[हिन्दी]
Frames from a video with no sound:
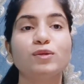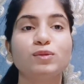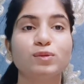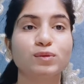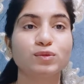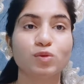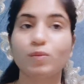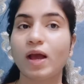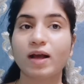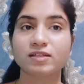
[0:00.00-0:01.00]
तो जो
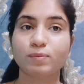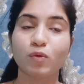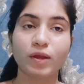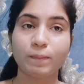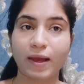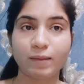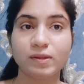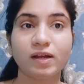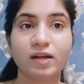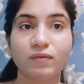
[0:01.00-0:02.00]
मैं आज आपको एक पैक
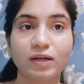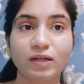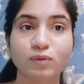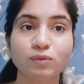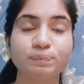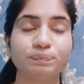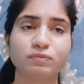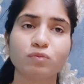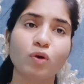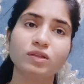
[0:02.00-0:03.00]
बताने वाली हूँ
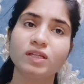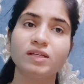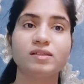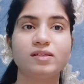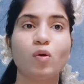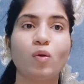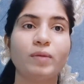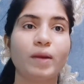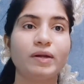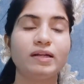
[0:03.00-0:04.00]
बहुत ही इजी होम
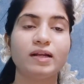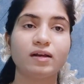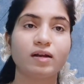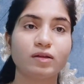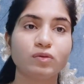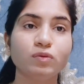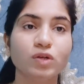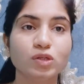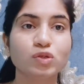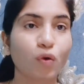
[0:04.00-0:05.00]
रेमेडी लेकर आई हूँ
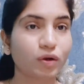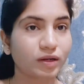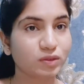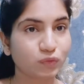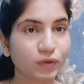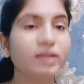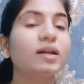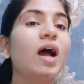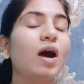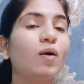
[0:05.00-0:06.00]
शॉर्ट एंड स्वीट
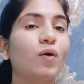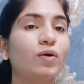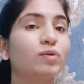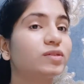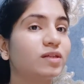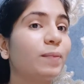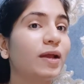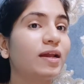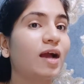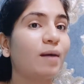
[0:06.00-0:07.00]
और उससे
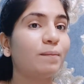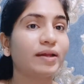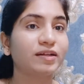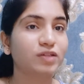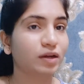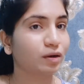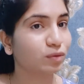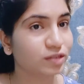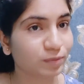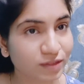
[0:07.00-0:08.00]
पहले आप मेरे चैनल
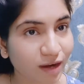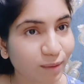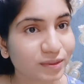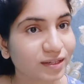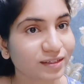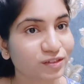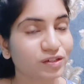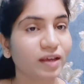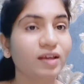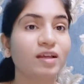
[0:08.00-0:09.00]
को सब्सक्राइब कर
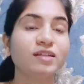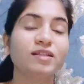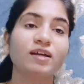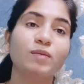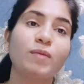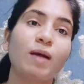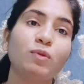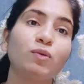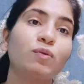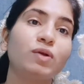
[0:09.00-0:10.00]
लीजिए ताकि मैं
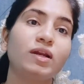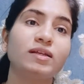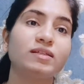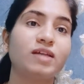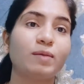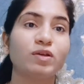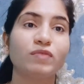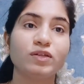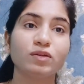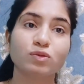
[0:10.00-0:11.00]
आप लोगों के लिए इस टाइप के
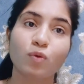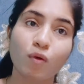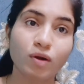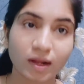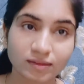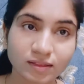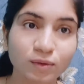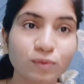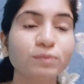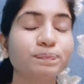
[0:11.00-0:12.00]
वीडियोस और लाती
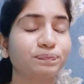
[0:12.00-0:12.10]
रहूँ